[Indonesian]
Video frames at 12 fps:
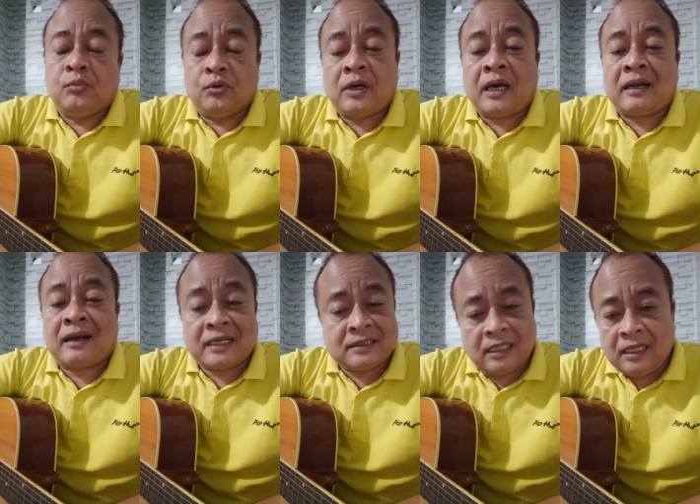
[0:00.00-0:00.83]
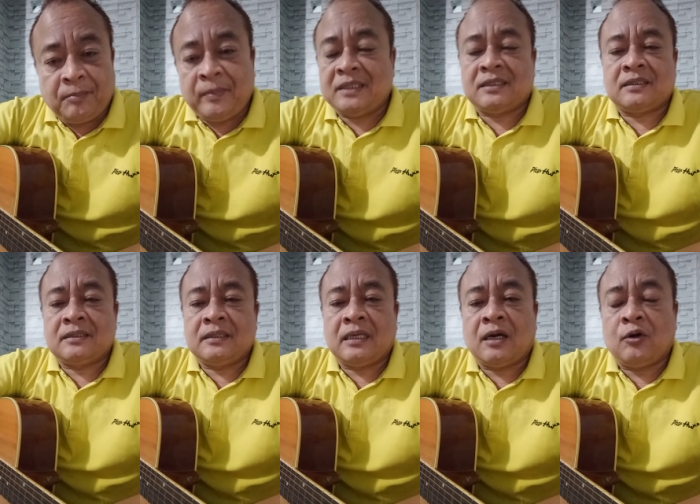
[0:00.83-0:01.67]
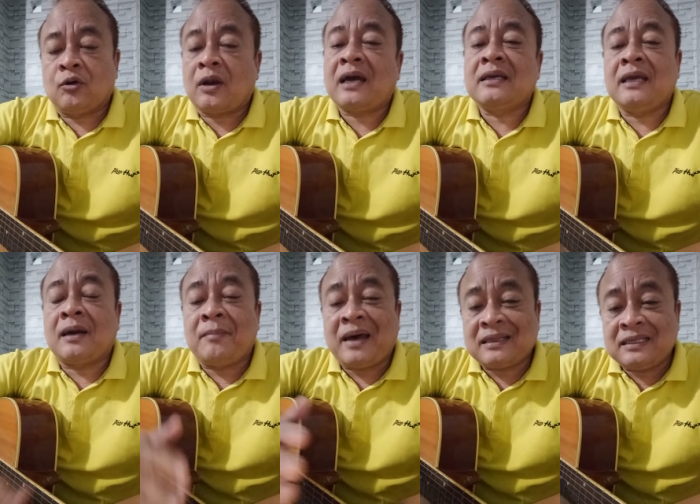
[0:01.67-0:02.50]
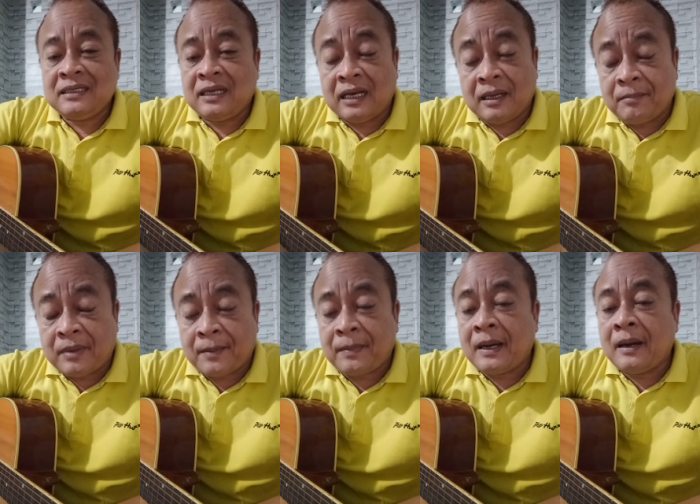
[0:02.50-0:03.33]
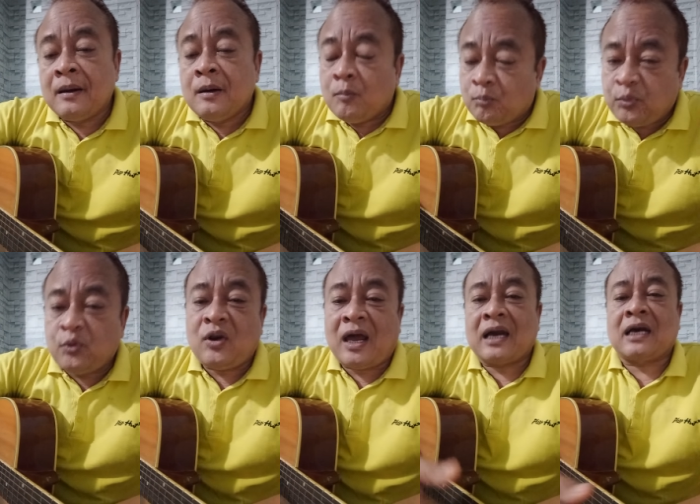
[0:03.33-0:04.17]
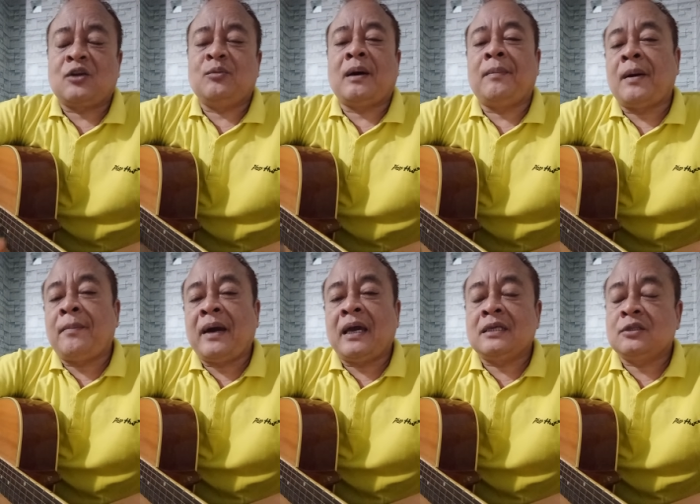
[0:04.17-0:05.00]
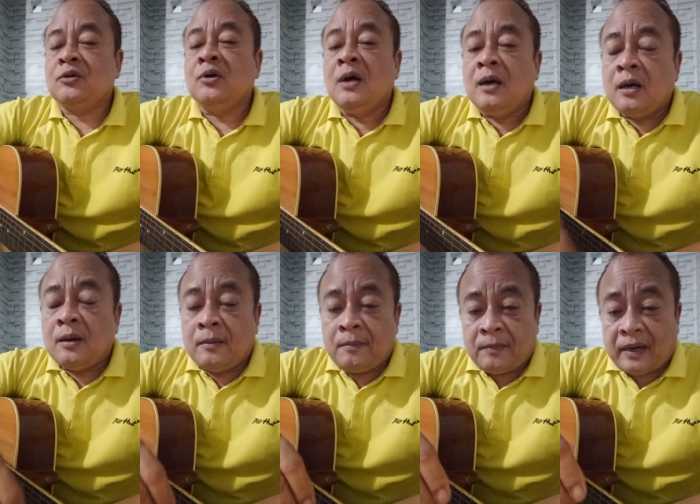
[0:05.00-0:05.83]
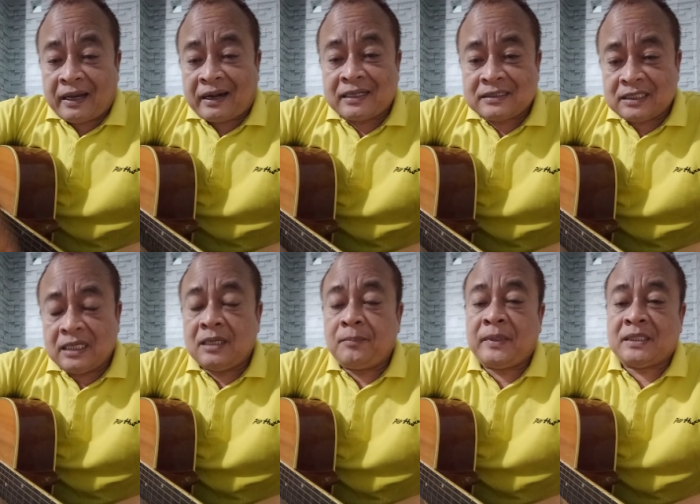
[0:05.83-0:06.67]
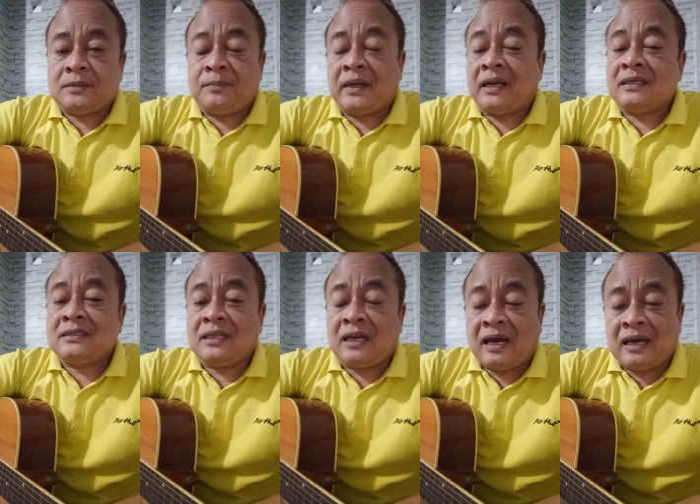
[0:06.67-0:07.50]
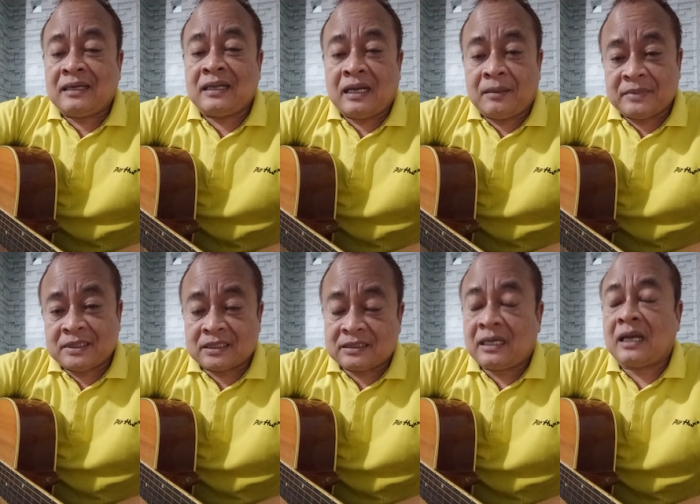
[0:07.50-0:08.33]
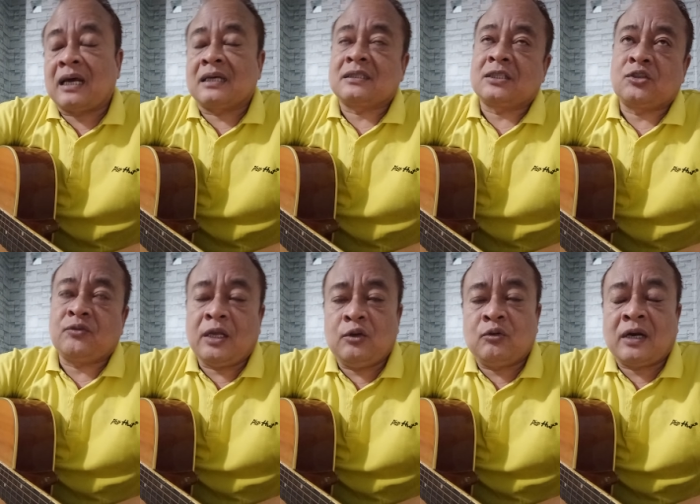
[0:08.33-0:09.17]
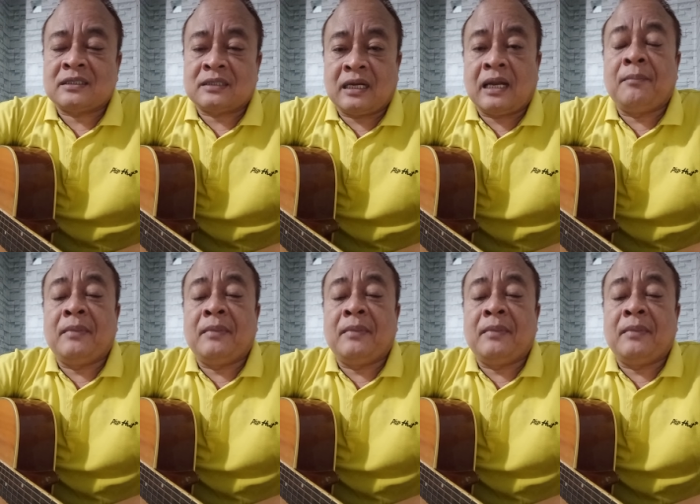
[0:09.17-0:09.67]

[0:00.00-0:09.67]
bukan rest in peace ya orang yang mati dalam Bapa pulang ke rumah Bapa itu rest in peace beristirahat dalam sengsara sesuai Lukas 16